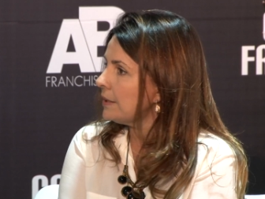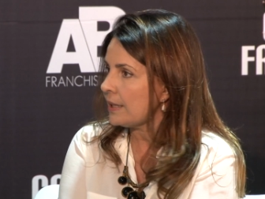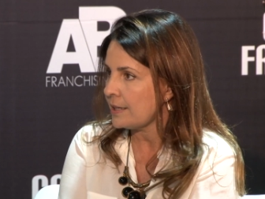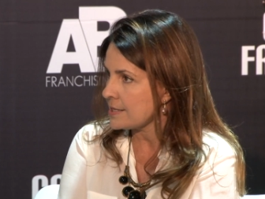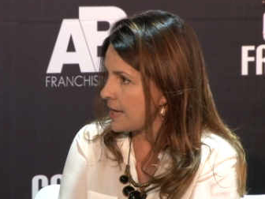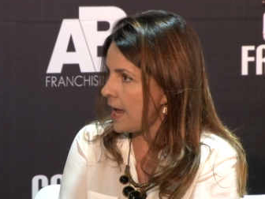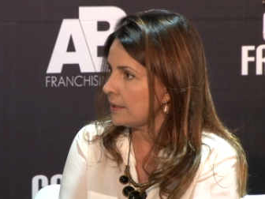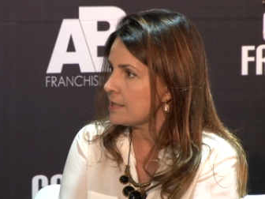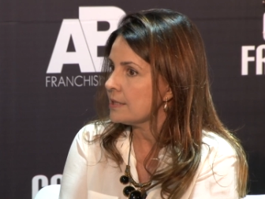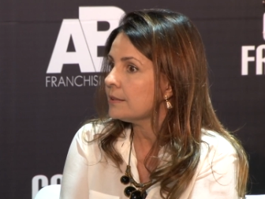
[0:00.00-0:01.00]

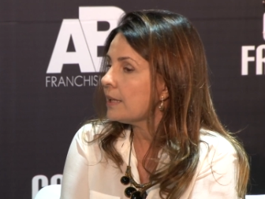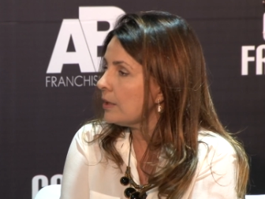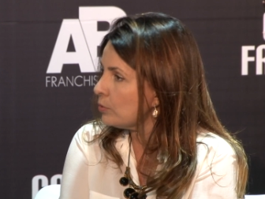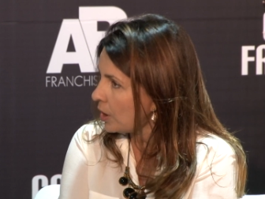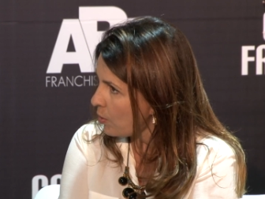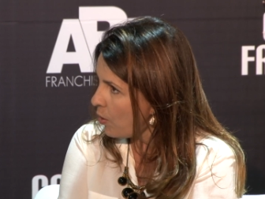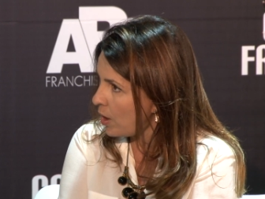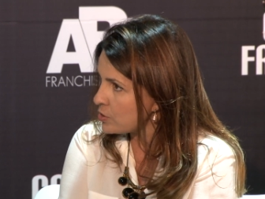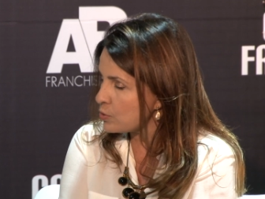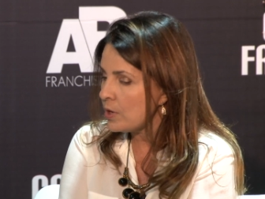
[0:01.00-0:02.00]
interessadas em ter um
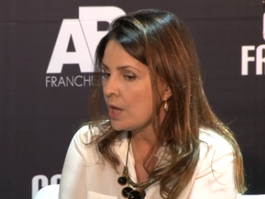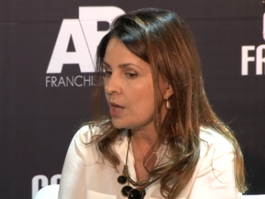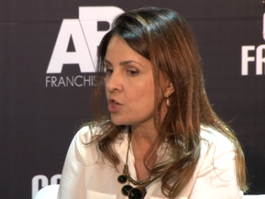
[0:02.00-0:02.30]
negócio,